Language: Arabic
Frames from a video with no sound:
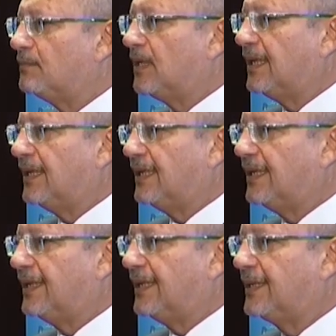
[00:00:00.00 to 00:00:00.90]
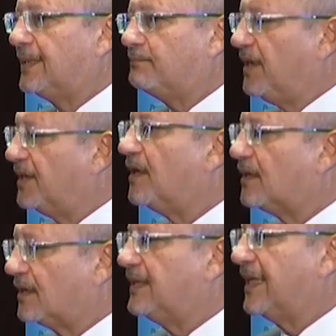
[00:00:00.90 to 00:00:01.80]
آه،
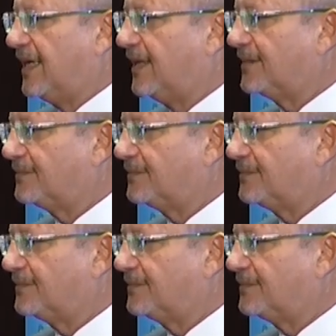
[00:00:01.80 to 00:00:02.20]
معيار النجاح